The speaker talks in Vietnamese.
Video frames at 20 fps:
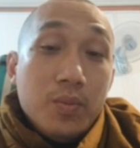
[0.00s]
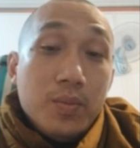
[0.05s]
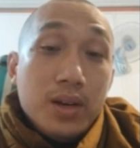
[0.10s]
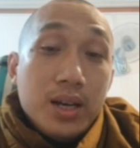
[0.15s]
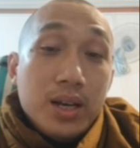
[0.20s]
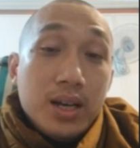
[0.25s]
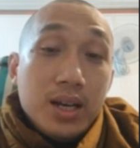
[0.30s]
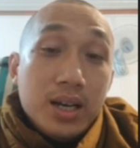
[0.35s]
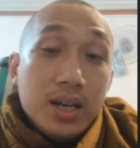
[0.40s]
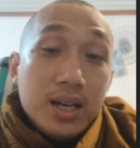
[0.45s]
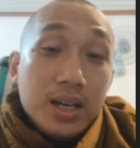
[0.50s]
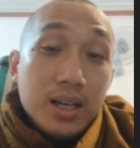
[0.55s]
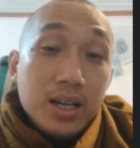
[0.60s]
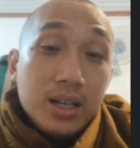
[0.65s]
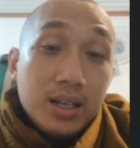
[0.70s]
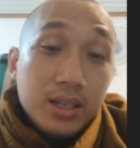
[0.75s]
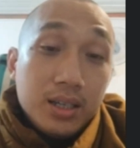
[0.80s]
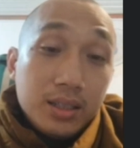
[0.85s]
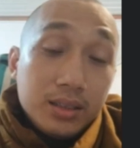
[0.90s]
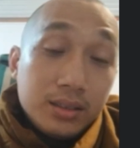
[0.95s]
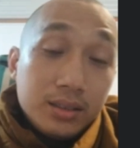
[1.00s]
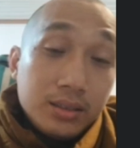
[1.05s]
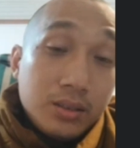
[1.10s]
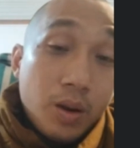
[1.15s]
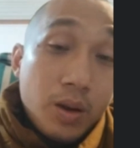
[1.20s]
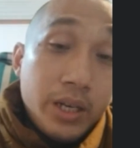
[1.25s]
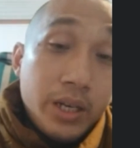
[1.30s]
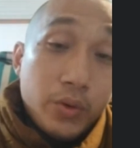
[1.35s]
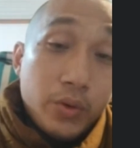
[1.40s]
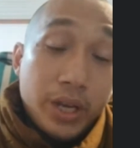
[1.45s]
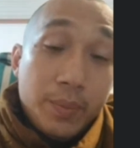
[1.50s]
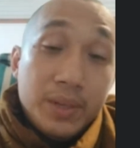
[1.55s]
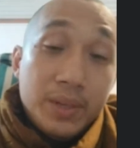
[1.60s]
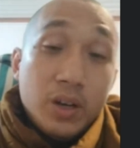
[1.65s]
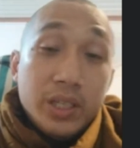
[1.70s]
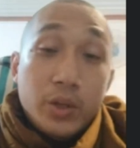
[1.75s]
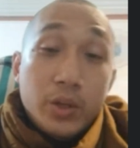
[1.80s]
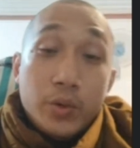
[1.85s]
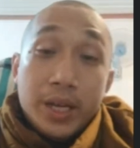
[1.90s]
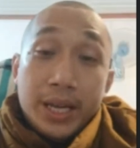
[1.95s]
mà có điều kiện mình
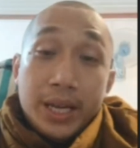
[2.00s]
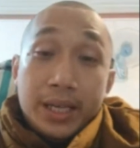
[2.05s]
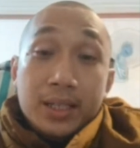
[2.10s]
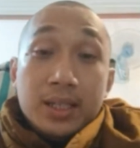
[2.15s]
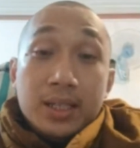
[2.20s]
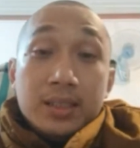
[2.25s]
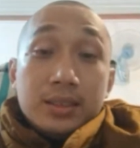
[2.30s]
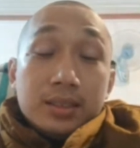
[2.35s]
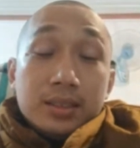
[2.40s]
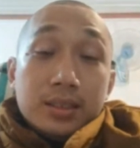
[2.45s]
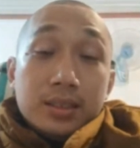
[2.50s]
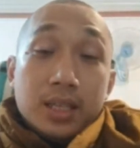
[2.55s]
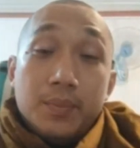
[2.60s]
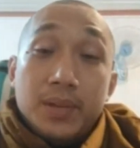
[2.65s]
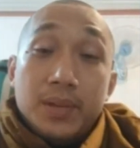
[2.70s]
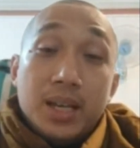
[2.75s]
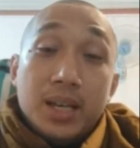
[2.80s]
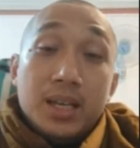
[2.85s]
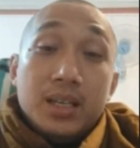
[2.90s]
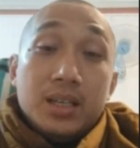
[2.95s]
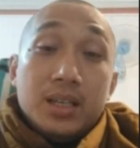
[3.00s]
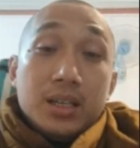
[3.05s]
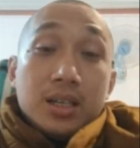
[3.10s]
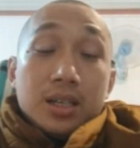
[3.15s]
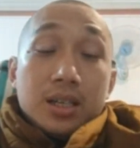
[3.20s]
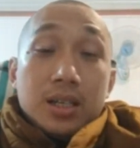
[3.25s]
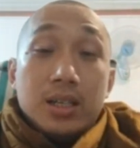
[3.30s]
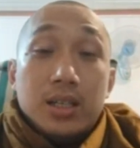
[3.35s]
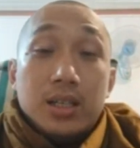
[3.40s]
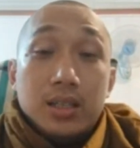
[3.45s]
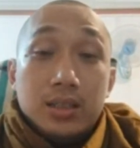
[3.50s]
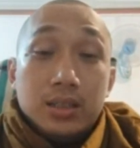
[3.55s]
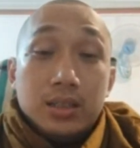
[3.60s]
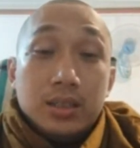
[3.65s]
có điều kiện á thì mình nên à,